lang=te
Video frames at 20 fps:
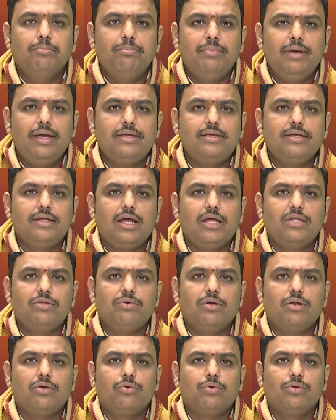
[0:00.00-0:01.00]
మేషరాశి
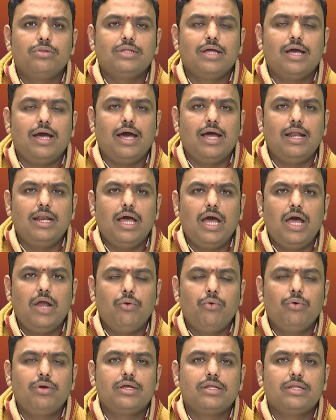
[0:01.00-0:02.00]
వరకు కొంత
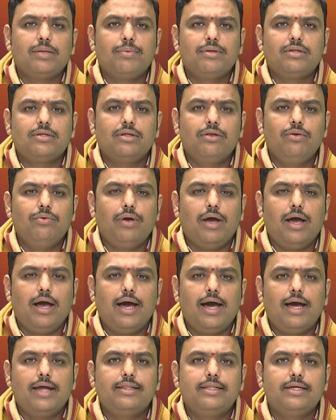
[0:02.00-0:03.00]
అనారోగ్య సమస్యలు
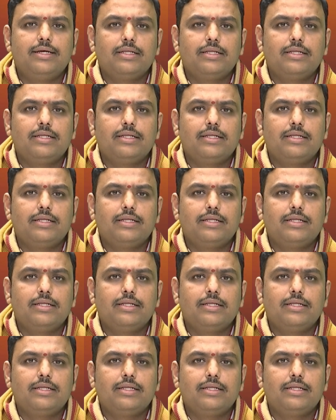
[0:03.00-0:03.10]
ఆర్థిక